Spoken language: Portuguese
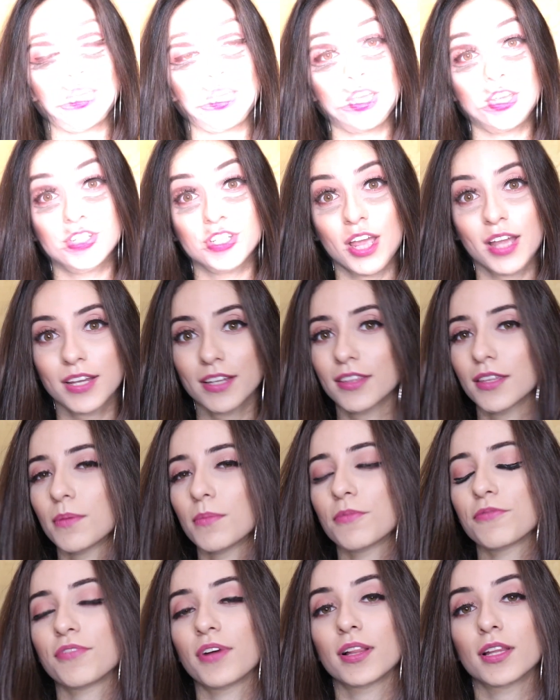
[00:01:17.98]
E já que
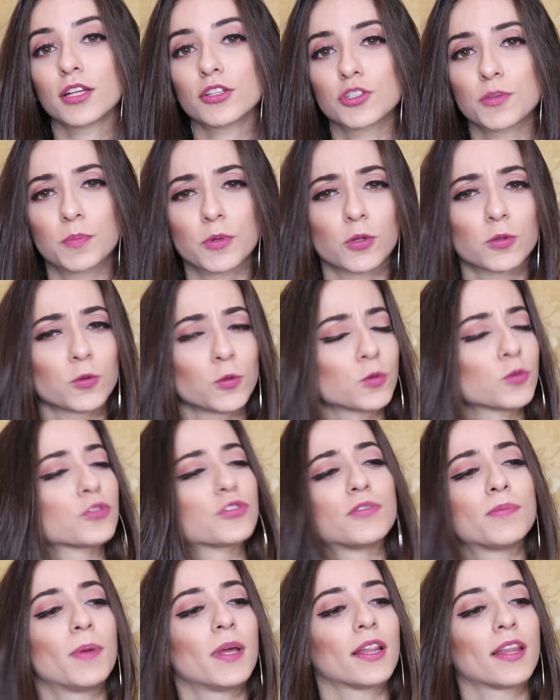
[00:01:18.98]
estamos falando de
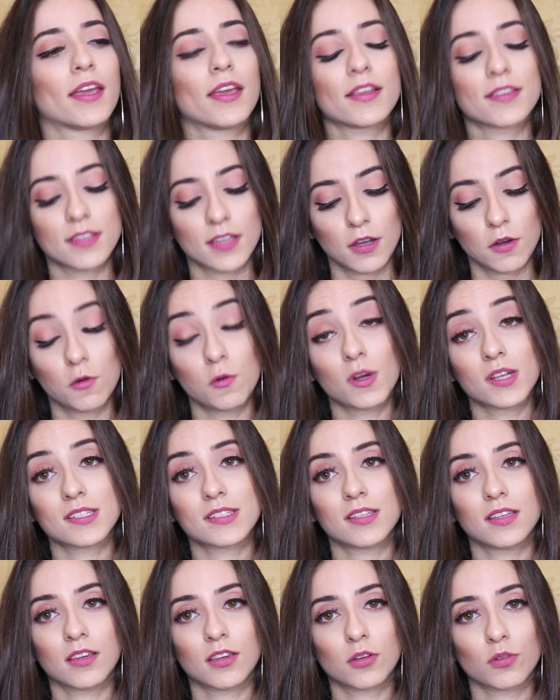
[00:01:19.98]
produto de beleza, um
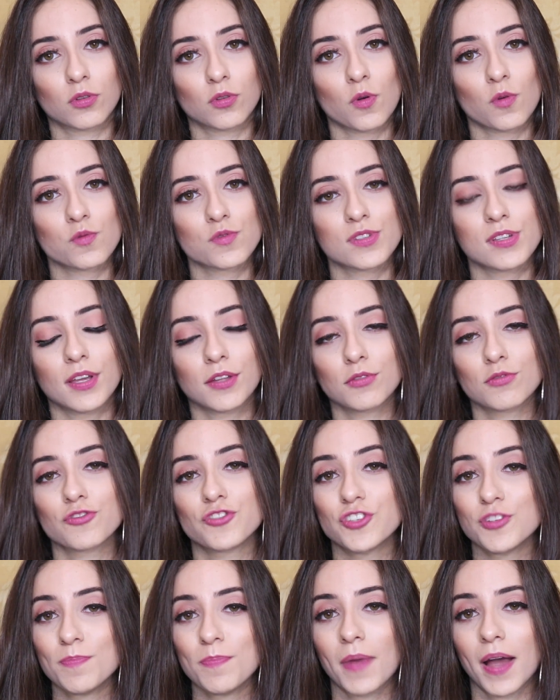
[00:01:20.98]
assim que eu estou usando
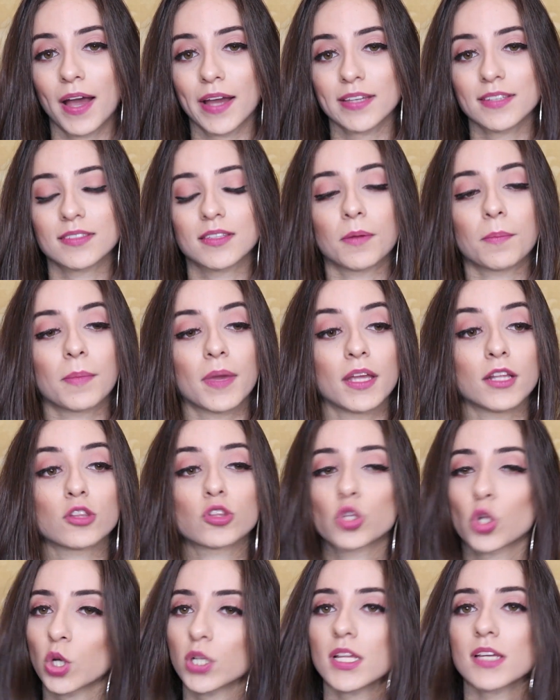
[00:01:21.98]
demais também.
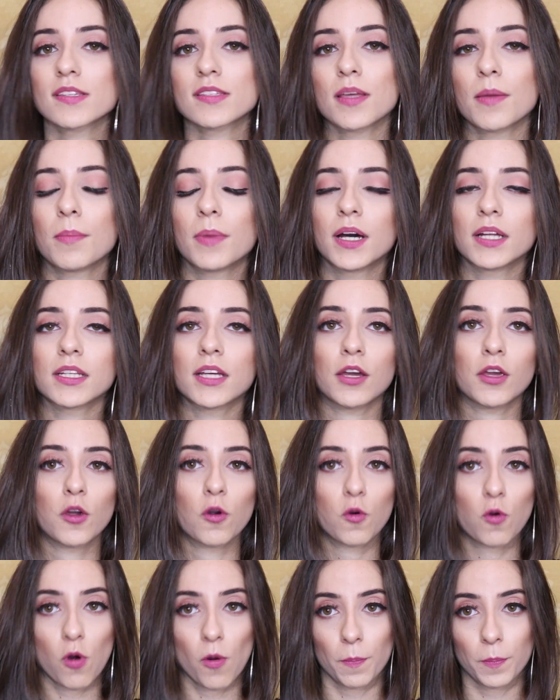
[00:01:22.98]
Toda semana
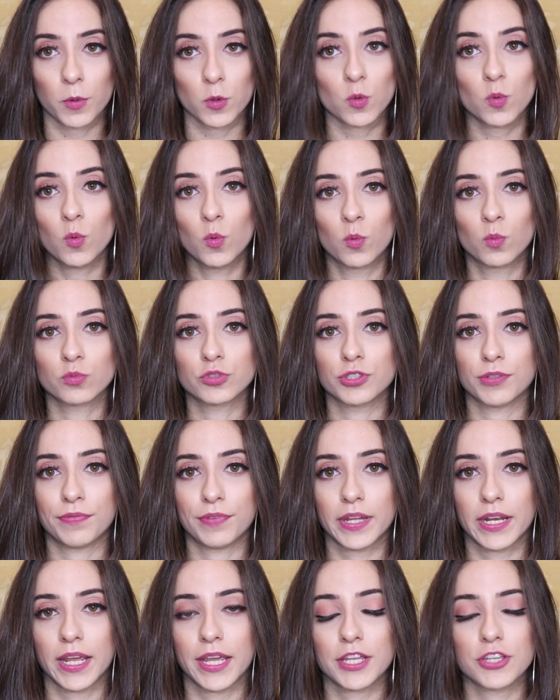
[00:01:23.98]
eu compro um
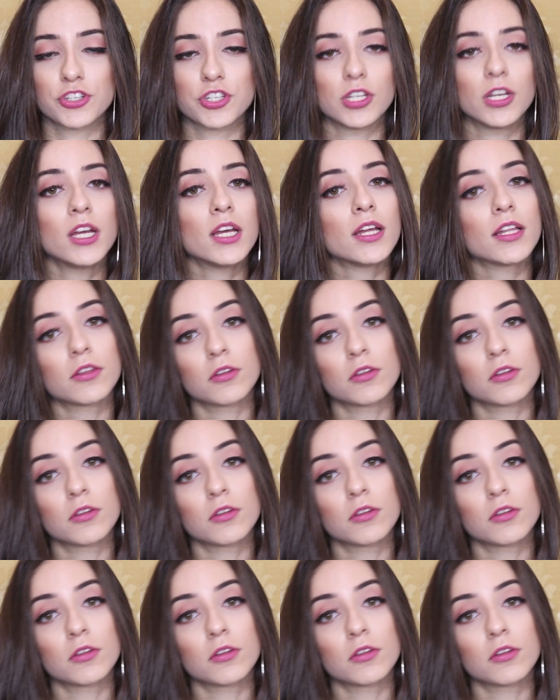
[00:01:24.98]
diferente.